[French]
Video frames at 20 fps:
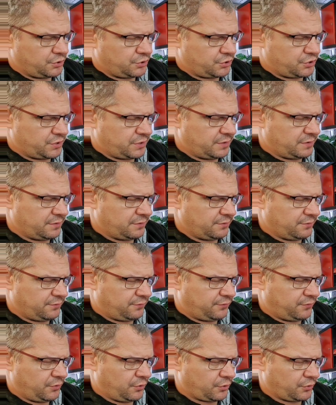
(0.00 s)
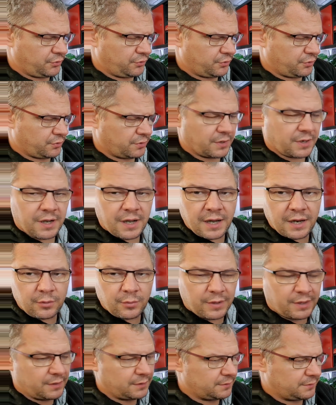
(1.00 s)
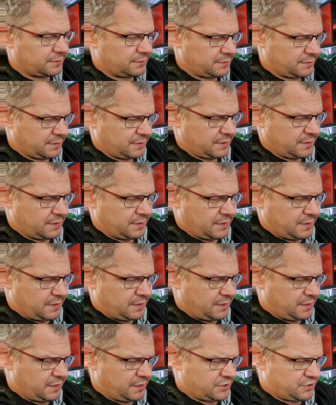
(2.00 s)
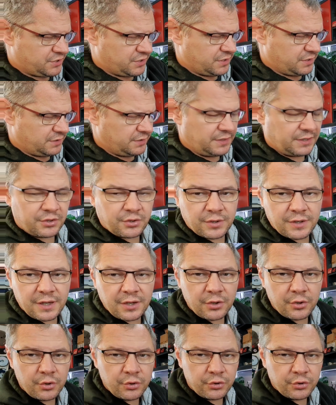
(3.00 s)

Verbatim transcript: j'ai Florian Alloin et j'ai Nicolas